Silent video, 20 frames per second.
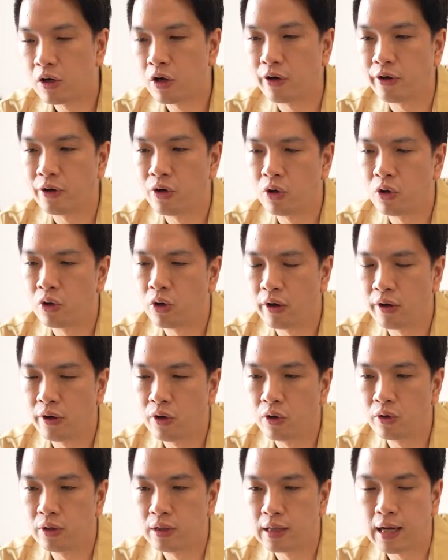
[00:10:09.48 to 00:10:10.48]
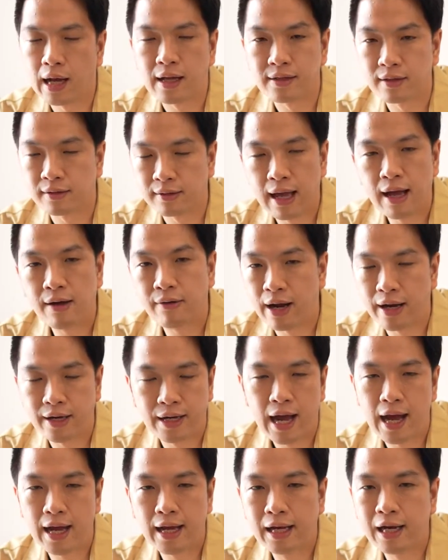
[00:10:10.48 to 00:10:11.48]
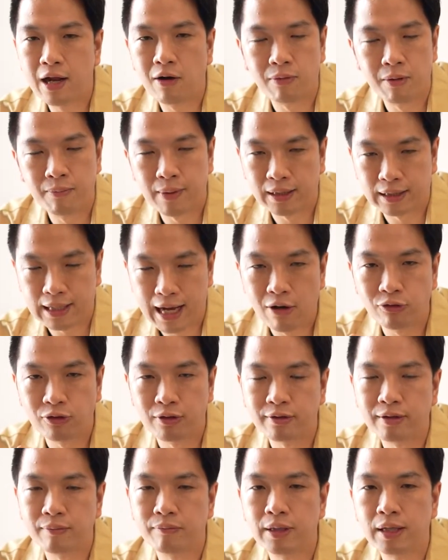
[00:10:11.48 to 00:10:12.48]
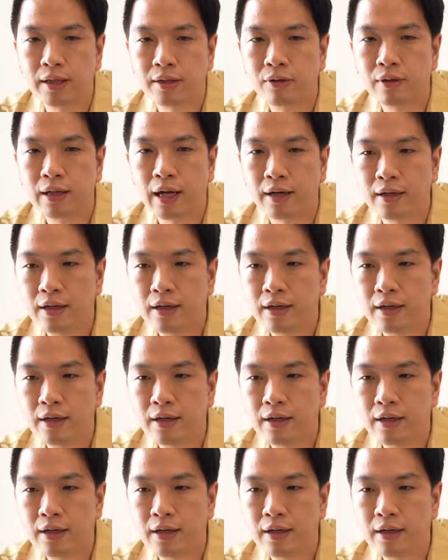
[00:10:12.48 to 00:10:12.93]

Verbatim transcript: คอนโดคอนโดหนึ่งอาจจะสร้างรายได้ให้เราประมาณ9-10เดือนเท่านั้น